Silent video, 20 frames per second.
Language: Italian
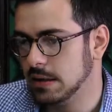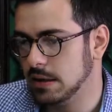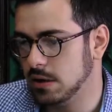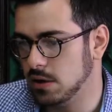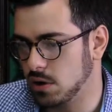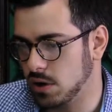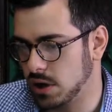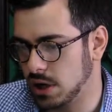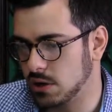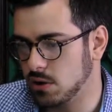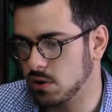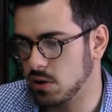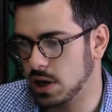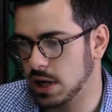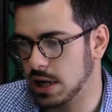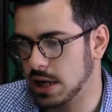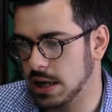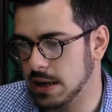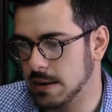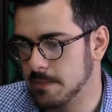io credo
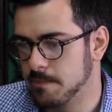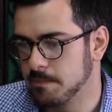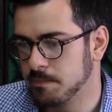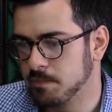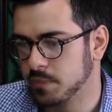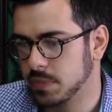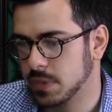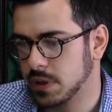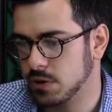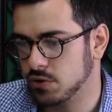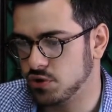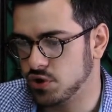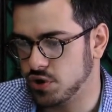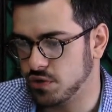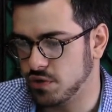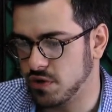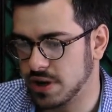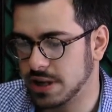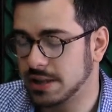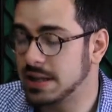che
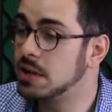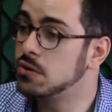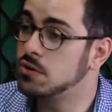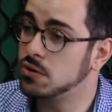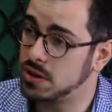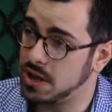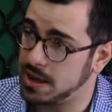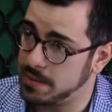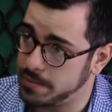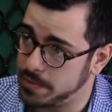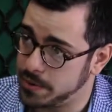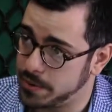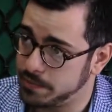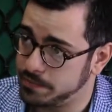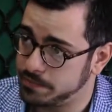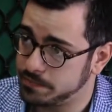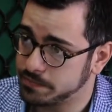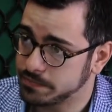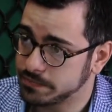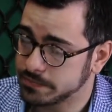ci vorrà tanto
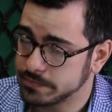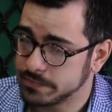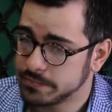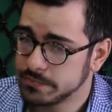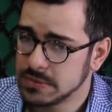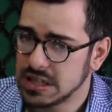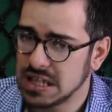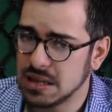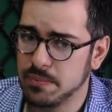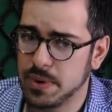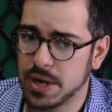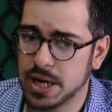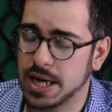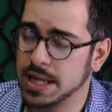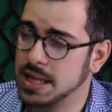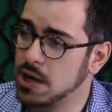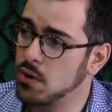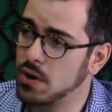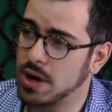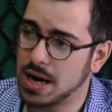tempo
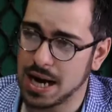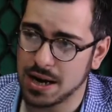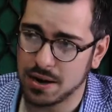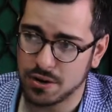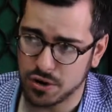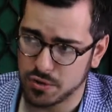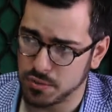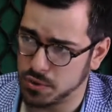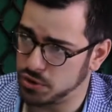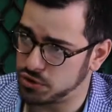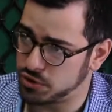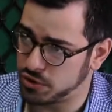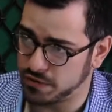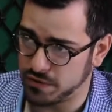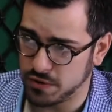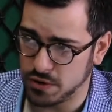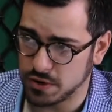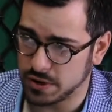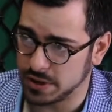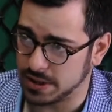perché da un cancro molto
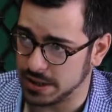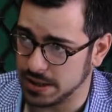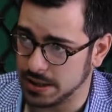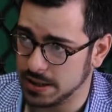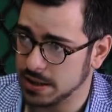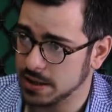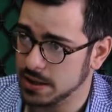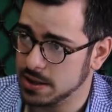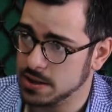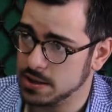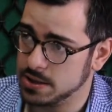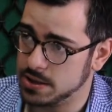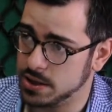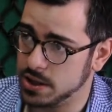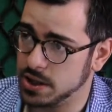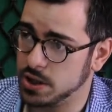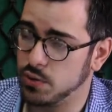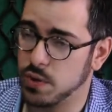forte si